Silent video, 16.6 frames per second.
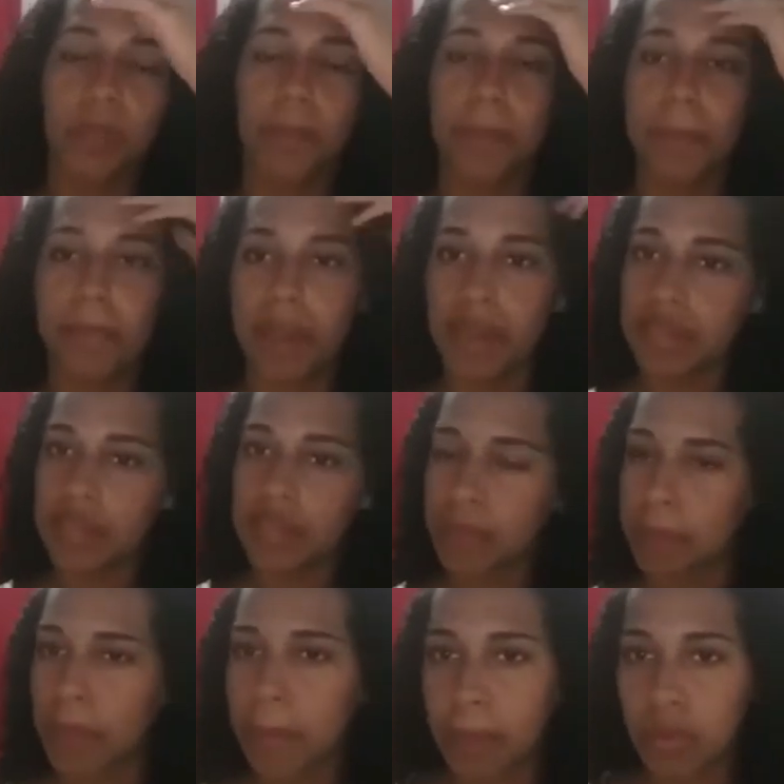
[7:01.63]

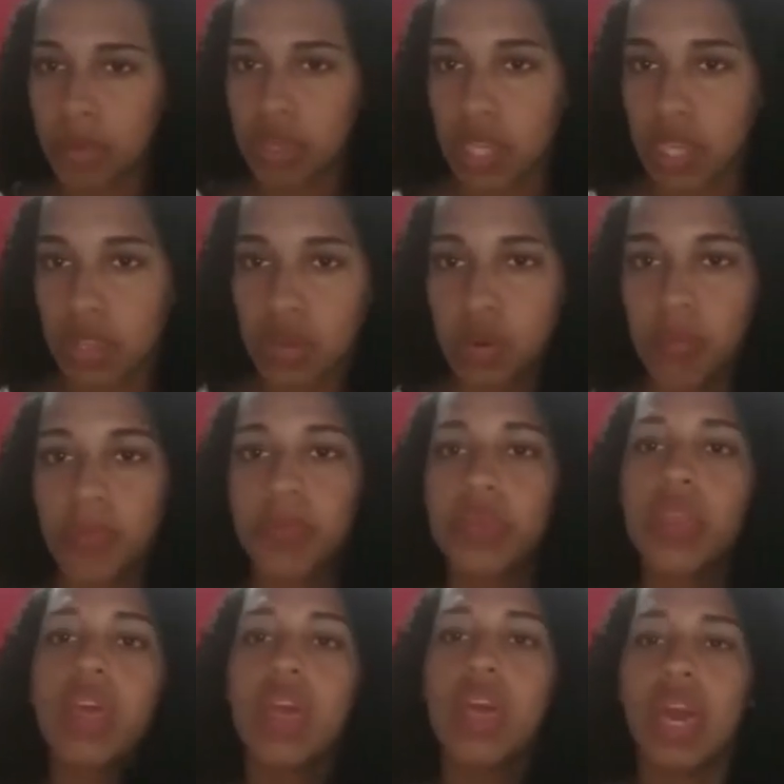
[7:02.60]
bem, bem bonito.
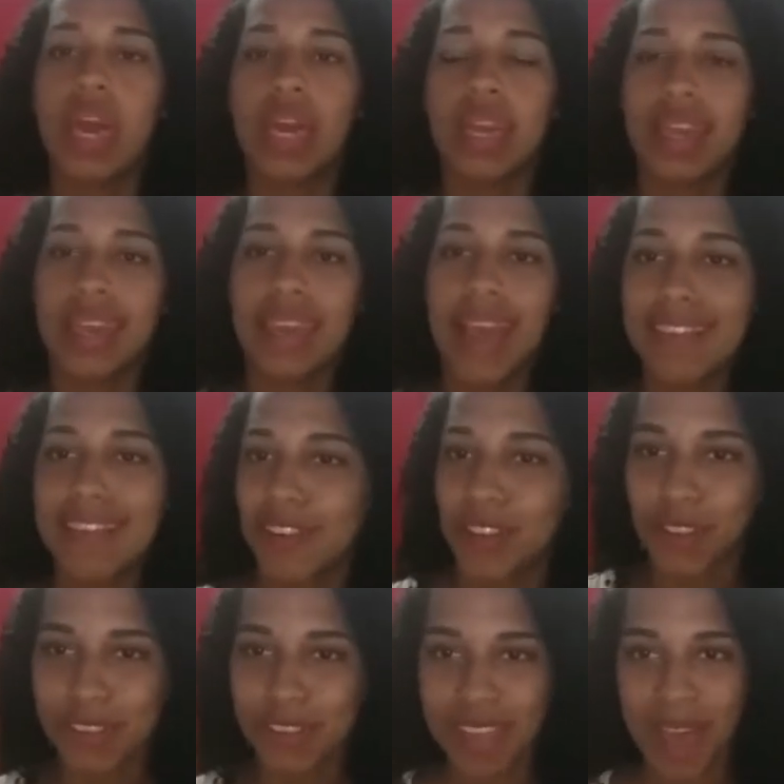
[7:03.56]
E assim,
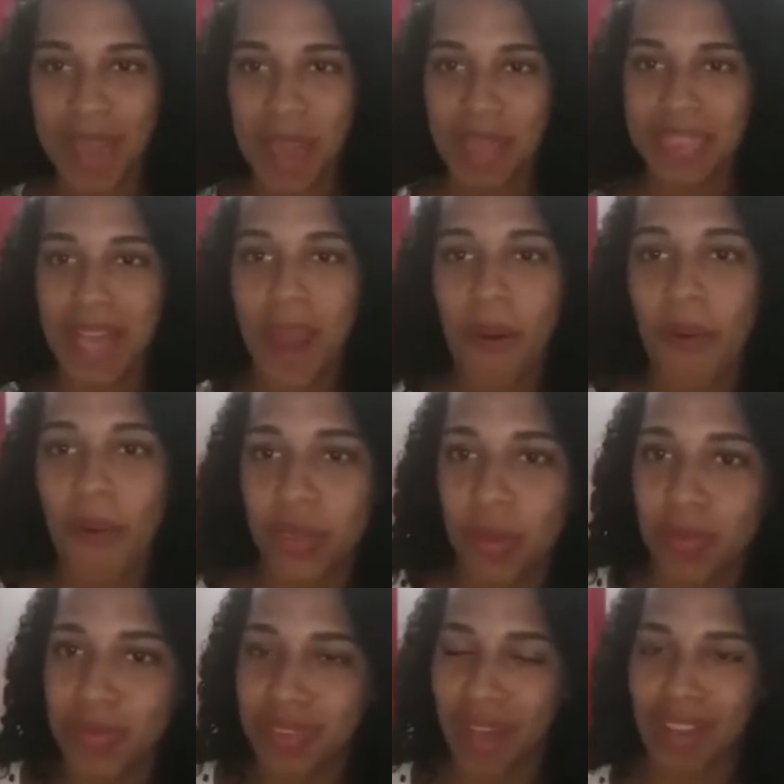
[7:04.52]
quando eu saía na rua,
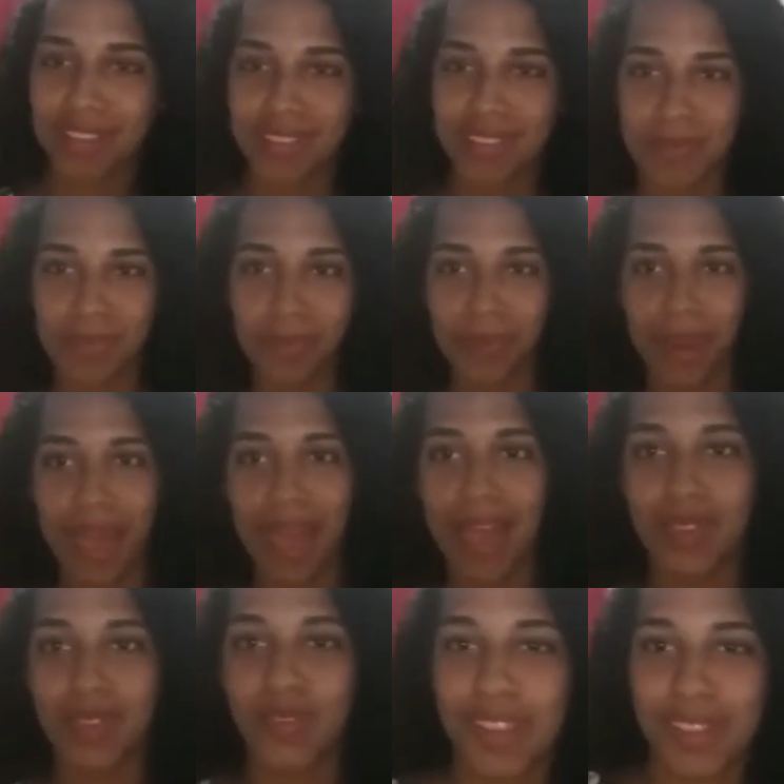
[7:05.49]
todo mundo tava dizendo,
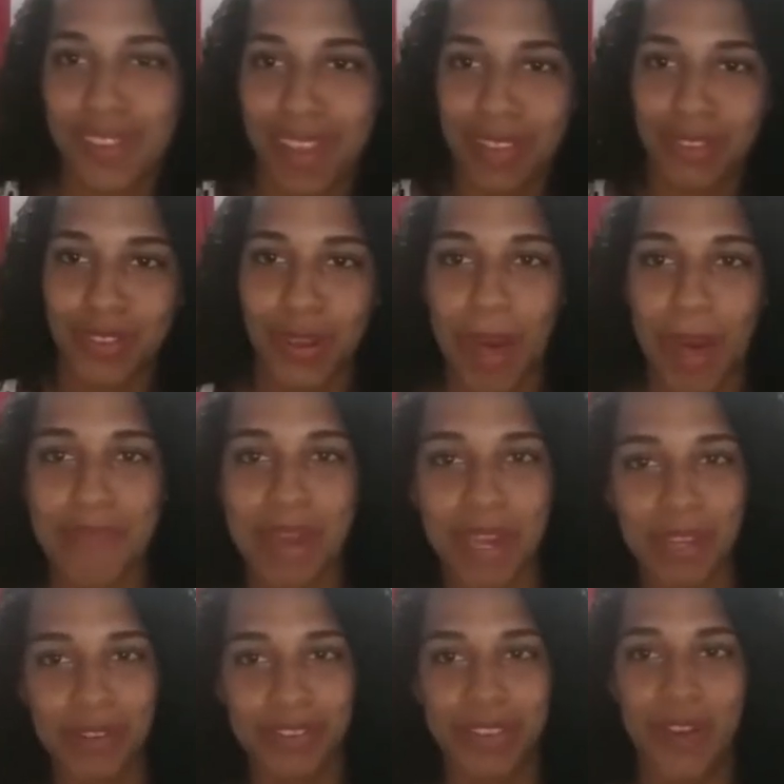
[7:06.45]
mulher, tu faz o que no teu
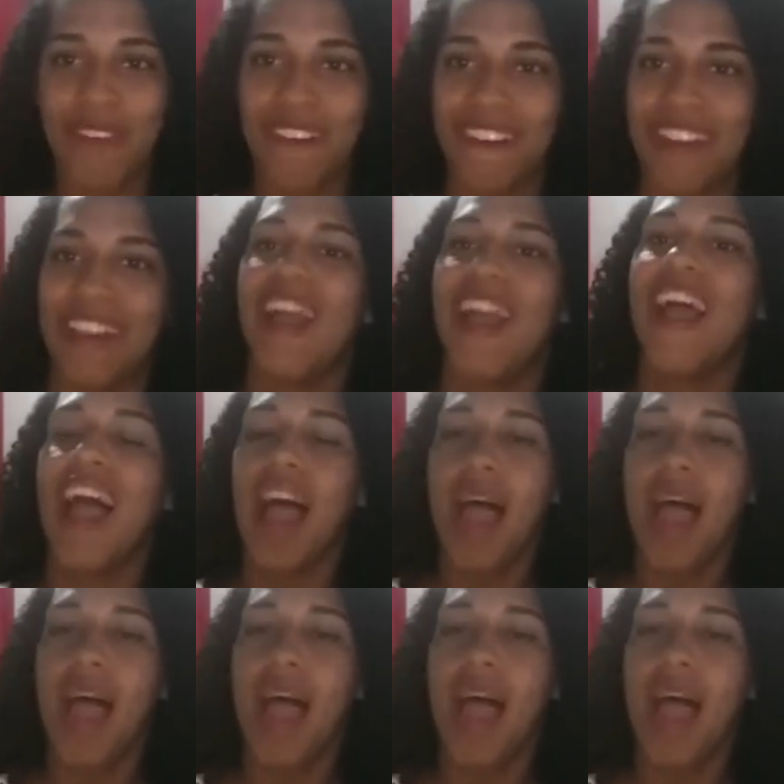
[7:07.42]
cabelo, sei o que.